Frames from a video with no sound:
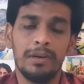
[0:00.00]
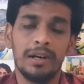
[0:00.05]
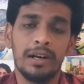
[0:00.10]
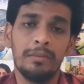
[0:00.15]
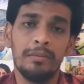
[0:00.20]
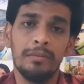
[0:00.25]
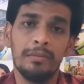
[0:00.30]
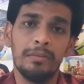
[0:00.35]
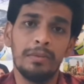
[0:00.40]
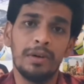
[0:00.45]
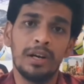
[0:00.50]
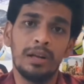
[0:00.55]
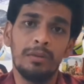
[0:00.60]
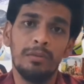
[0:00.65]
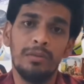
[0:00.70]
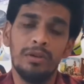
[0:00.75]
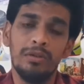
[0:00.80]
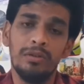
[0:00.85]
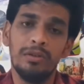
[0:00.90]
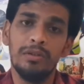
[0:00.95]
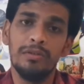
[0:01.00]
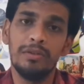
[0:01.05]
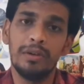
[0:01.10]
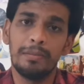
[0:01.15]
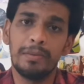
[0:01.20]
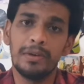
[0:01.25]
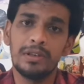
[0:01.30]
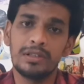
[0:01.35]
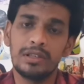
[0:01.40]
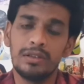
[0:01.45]
பணம் பணமாவோ
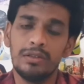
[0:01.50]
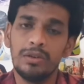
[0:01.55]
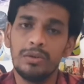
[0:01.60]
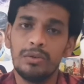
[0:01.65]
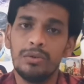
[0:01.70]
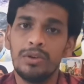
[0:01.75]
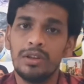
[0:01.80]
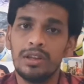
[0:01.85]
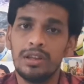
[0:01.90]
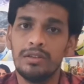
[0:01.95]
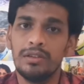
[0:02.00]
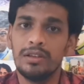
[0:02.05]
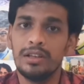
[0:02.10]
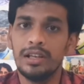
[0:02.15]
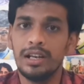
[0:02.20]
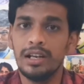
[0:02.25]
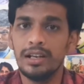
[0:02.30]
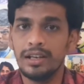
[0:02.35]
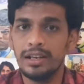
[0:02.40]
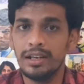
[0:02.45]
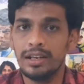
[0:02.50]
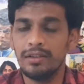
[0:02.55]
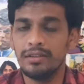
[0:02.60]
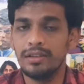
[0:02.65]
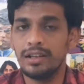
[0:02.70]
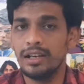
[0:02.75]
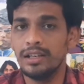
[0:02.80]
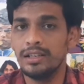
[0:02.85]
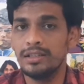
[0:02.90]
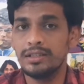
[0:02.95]
வெப்பன்ஸாவோ கொடுத்து வந்து எல்டிடி
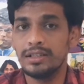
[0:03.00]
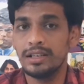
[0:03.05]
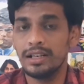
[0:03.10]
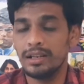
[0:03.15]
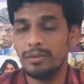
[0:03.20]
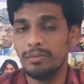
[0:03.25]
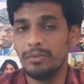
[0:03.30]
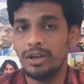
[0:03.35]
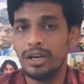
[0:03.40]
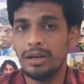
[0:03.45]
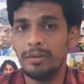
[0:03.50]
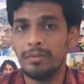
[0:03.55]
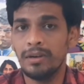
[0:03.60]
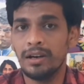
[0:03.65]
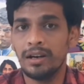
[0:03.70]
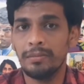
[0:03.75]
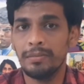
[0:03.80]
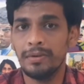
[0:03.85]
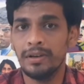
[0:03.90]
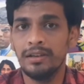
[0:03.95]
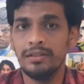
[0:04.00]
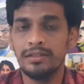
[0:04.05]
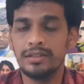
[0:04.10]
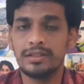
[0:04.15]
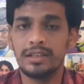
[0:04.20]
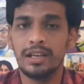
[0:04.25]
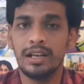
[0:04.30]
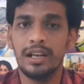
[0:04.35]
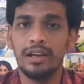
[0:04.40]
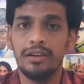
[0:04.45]
வந்து அழிச்சதில் முக்கியமான பங்கு வந்து
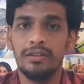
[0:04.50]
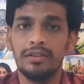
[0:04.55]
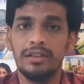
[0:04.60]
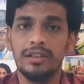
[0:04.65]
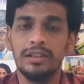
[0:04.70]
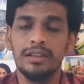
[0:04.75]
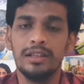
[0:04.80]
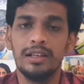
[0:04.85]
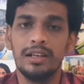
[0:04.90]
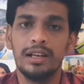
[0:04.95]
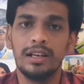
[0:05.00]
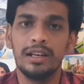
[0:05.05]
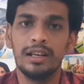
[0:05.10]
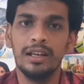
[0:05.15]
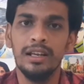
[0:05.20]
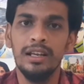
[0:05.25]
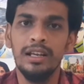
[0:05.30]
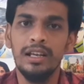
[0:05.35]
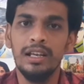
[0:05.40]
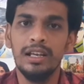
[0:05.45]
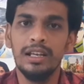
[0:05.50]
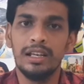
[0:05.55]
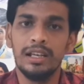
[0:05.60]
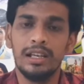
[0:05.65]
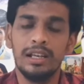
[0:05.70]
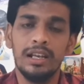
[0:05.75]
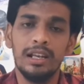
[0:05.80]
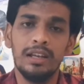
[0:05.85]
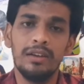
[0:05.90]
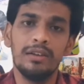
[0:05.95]
சைனாவுக்கு வந்து இருந்துகிட்ருக்கு
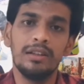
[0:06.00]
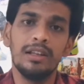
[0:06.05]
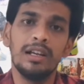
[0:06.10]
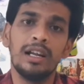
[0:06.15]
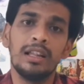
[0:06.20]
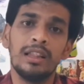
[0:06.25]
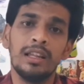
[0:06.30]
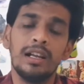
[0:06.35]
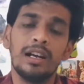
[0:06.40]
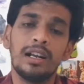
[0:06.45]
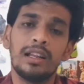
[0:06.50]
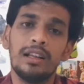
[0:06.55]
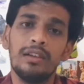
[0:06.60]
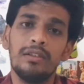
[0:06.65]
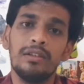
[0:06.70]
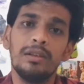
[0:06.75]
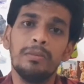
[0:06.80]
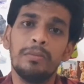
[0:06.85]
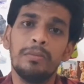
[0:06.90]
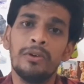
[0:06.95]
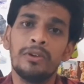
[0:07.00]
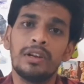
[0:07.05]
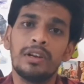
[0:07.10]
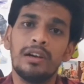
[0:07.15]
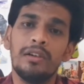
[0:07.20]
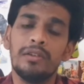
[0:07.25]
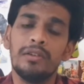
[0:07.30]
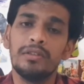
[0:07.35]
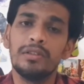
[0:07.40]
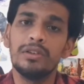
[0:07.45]
இன்றைக்கி வந்து அந்த இடத்த வந்து
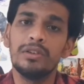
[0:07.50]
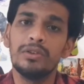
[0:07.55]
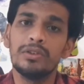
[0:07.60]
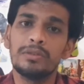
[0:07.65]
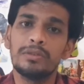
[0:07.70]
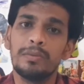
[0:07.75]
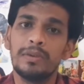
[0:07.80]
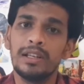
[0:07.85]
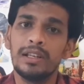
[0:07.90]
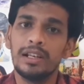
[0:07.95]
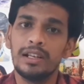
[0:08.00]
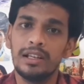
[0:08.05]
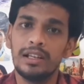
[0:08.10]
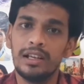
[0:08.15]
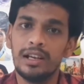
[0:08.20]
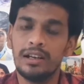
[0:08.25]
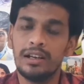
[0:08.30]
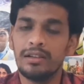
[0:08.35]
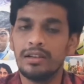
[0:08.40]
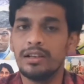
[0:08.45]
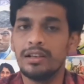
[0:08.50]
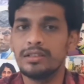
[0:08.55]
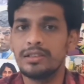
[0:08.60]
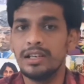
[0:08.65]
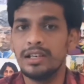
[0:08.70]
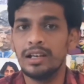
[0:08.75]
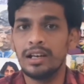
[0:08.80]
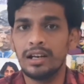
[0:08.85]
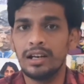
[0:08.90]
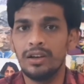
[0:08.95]
போர்ட்டாவை வந்து யூஸ் பண்ணிக்கிறதுக்கு
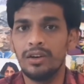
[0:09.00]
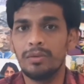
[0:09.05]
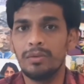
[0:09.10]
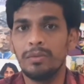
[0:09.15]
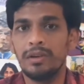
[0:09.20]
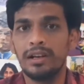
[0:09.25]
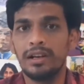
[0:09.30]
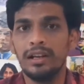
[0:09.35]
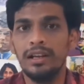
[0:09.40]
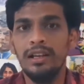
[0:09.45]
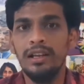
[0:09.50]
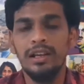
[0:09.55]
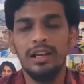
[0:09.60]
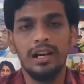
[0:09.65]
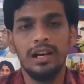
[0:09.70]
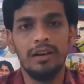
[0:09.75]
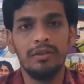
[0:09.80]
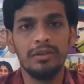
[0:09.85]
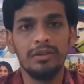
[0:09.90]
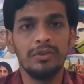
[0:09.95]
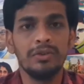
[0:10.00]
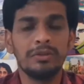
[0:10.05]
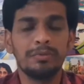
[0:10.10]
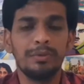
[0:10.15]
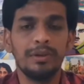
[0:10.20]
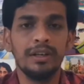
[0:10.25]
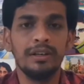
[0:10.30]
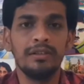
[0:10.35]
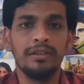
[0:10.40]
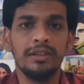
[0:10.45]
ஸ்ரீலங்கன் கவர்மெண்ட்டை வந்து யூஸ்
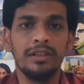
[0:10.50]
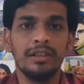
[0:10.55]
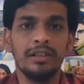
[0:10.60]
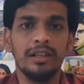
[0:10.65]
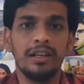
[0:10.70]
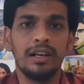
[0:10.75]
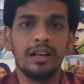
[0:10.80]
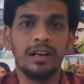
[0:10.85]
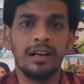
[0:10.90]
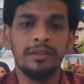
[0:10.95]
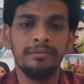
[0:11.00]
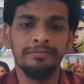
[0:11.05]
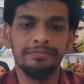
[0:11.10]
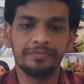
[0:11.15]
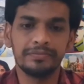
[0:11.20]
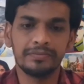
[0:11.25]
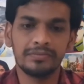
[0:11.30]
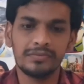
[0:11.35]
பண்ணிட்டு வந்து இருந்துகிட்ருக்கான்